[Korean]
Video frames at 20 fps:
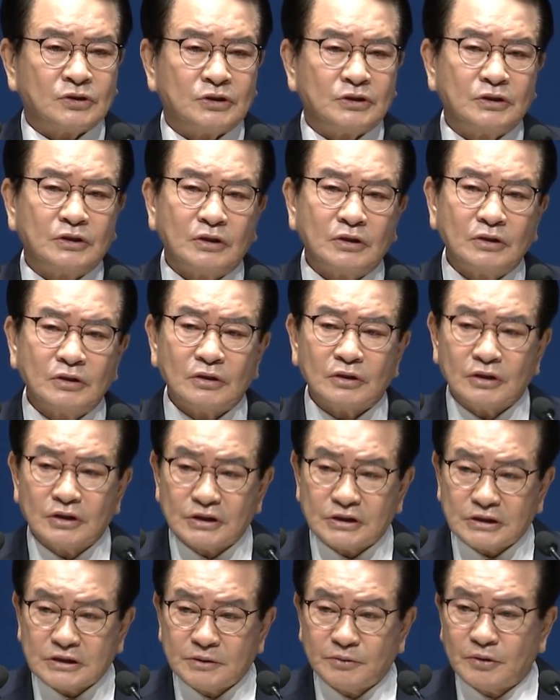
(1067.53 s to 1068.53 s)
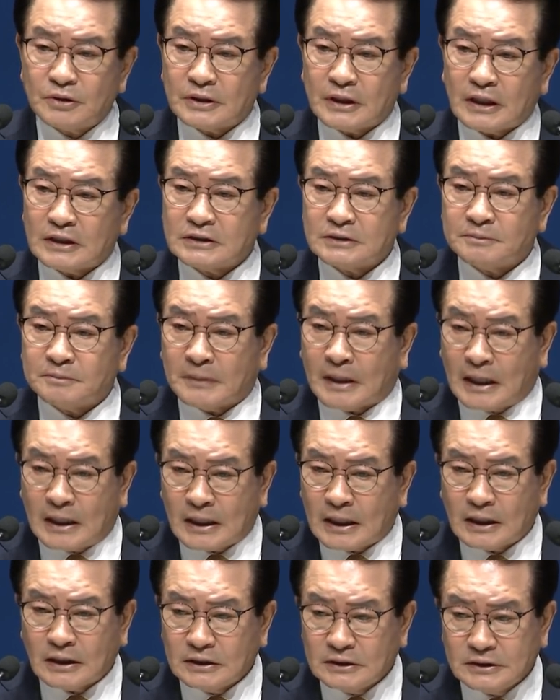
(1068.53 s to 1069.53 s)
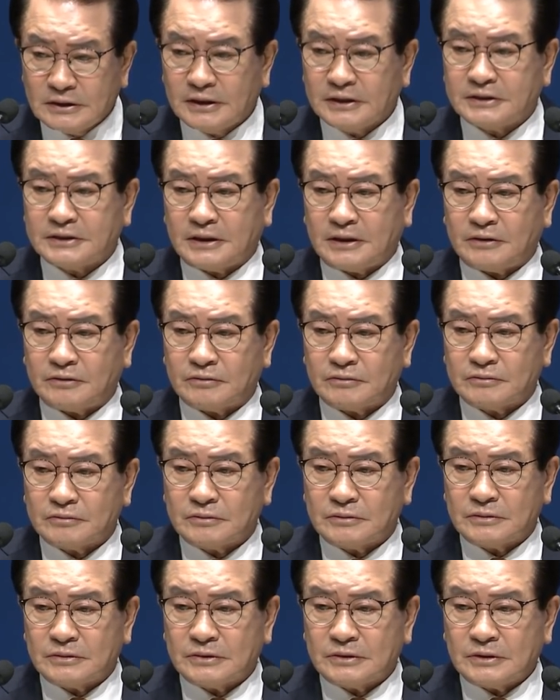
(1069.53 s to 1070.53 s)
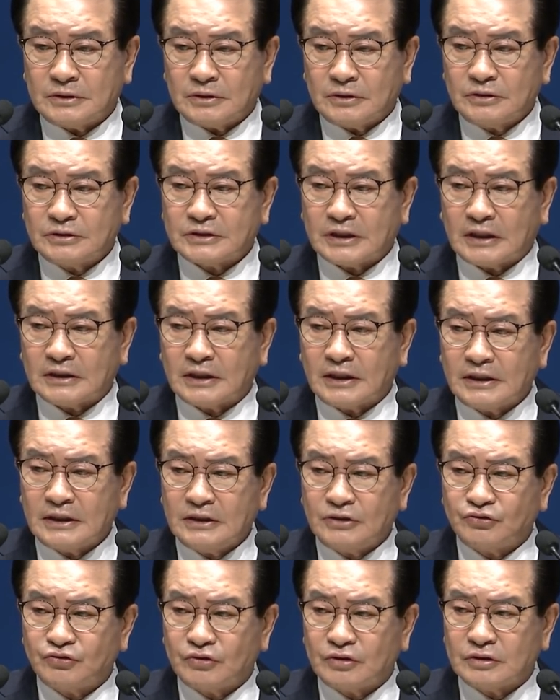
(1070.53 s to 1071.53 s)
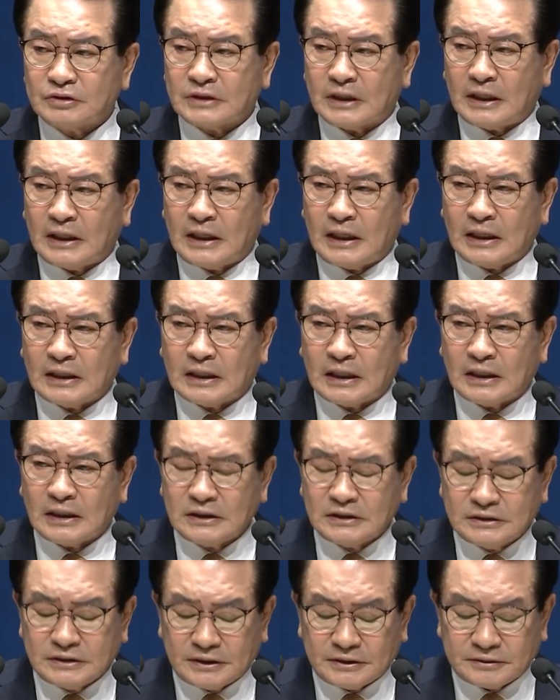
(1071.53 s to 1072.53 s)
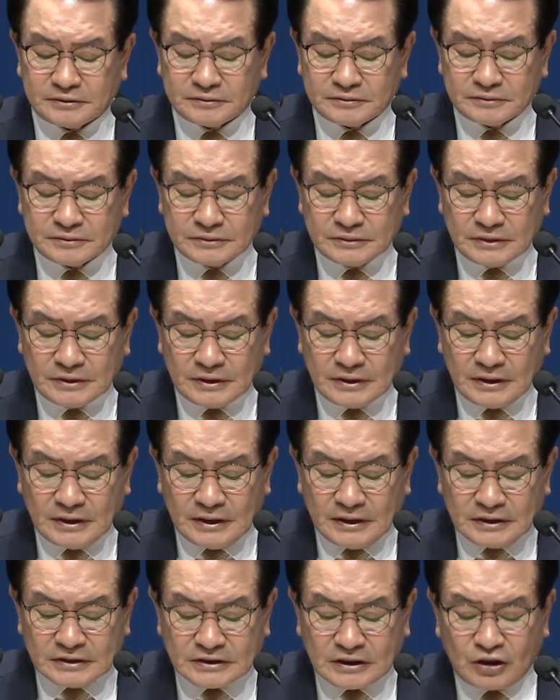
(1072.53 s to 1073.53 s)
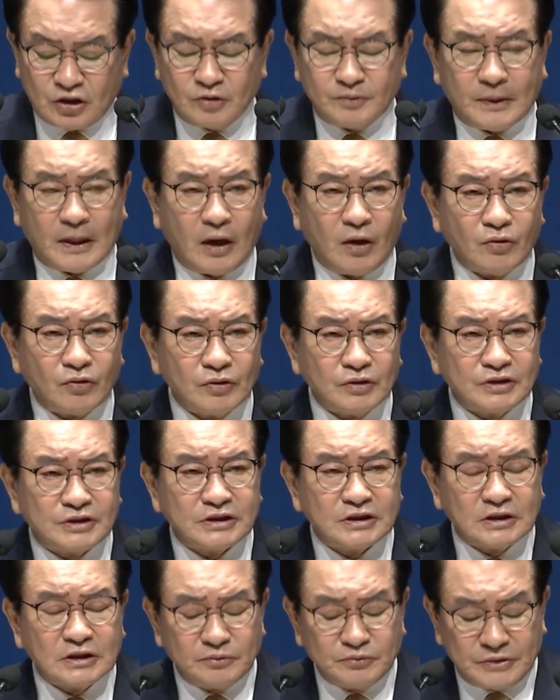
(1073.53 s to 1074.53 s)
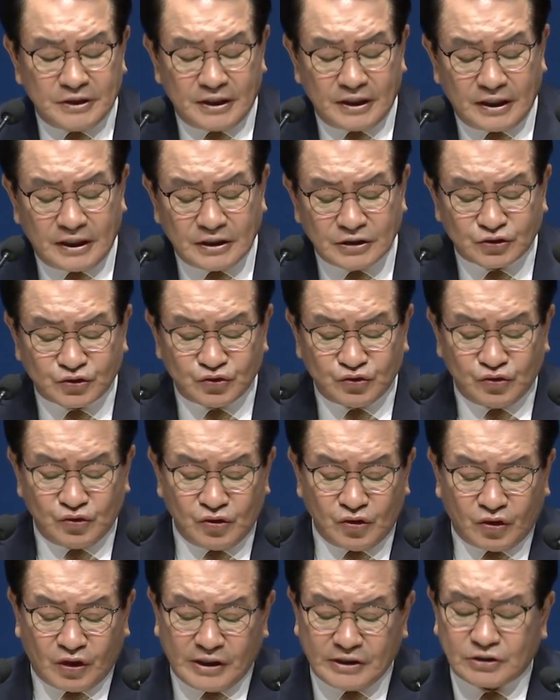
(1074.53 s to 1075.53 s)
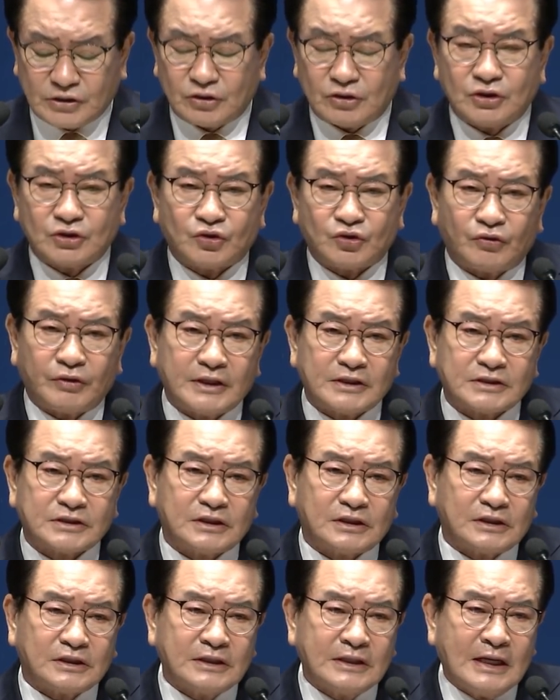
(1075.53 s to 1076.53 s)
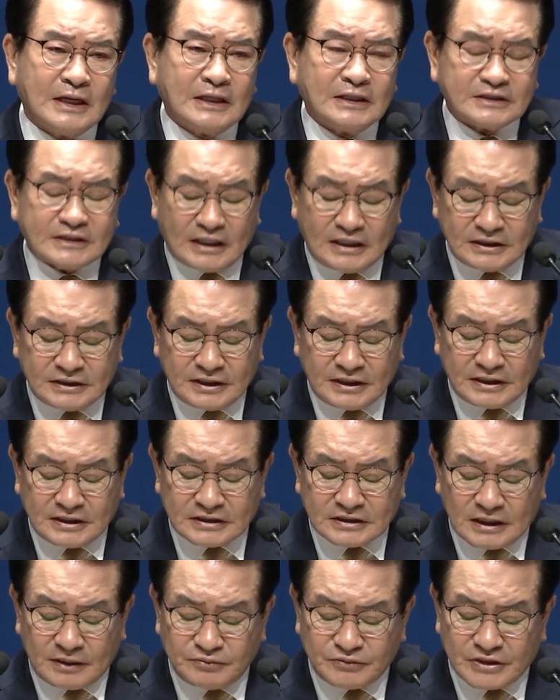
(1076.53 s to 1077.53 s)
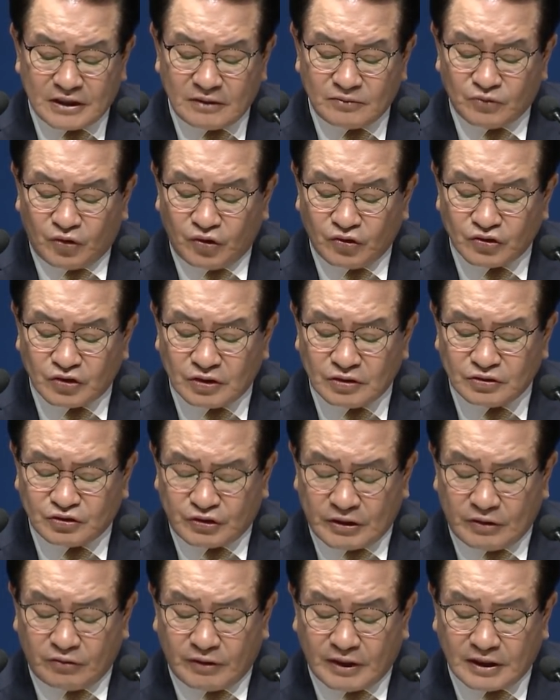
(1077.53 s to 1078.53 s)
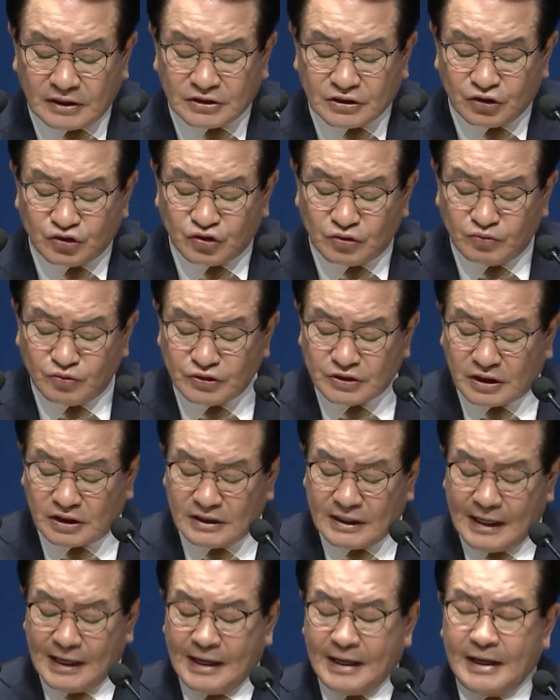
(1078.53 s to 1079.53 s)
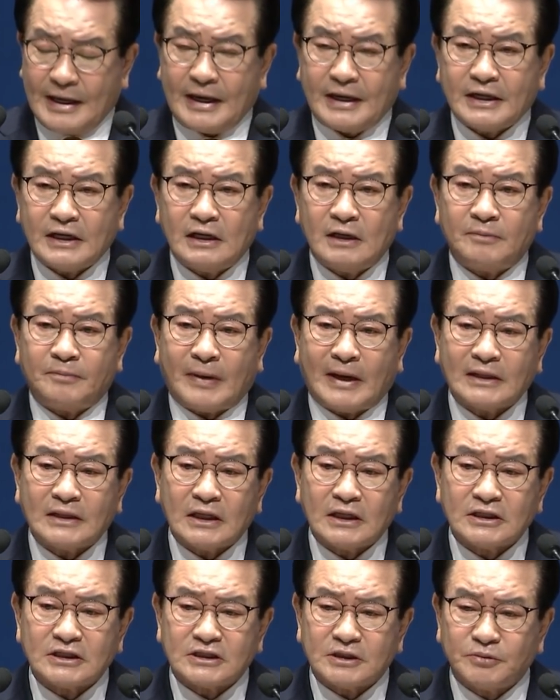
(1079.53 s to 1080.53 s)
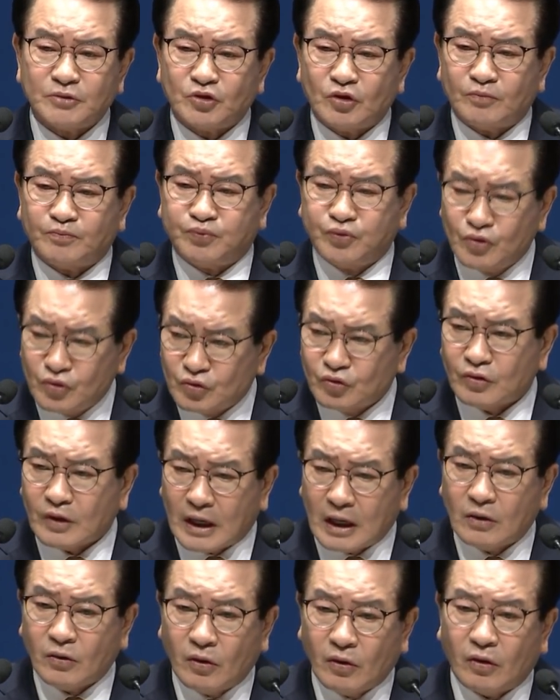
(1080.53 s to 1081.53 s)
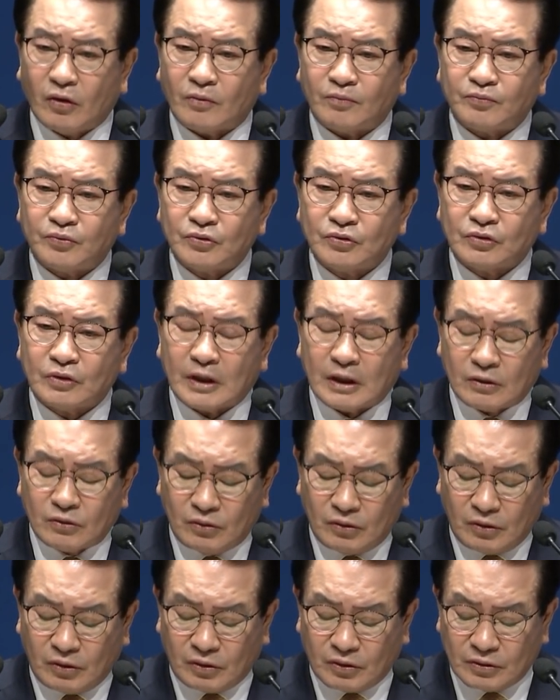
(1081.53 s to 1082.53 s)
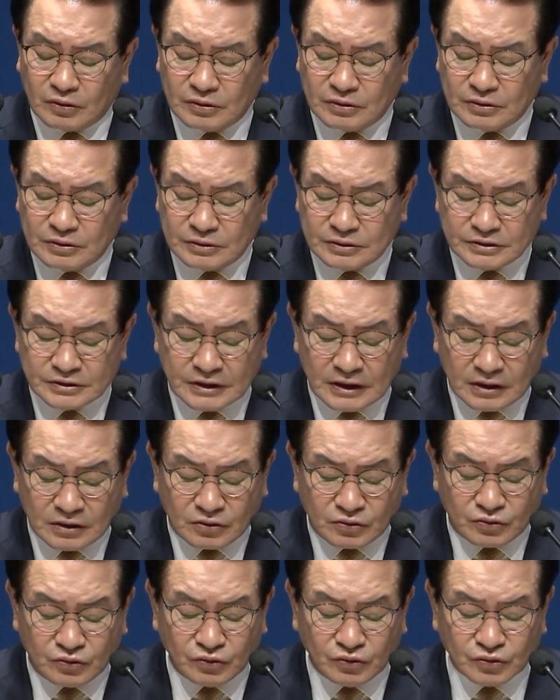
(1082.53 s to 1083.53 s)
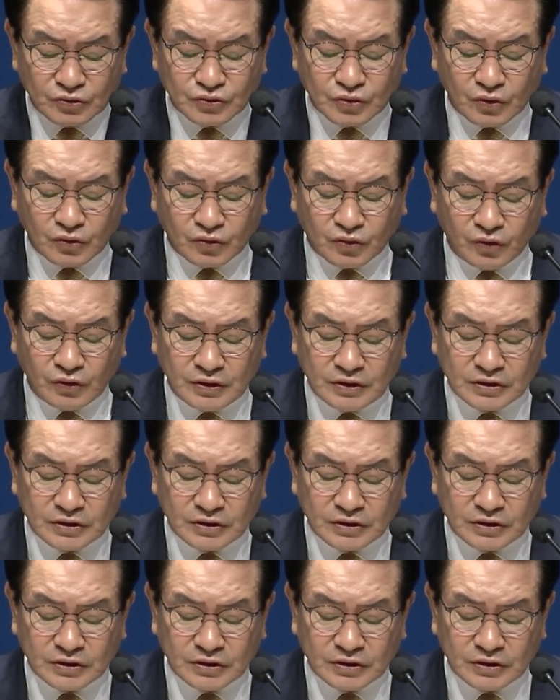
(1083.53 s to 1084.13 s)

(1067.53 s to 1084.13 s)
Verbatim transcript: 이런 의심을 하지 말라는 얘기예요. 그 사단이 주는 다 가라지예요. 사도 바울은 지금 예수 그리스도를 통해서 창세기 3장 모든 죄와 저주 문제를 해결받았음에도 불구하고 불구하고 자꾸 속고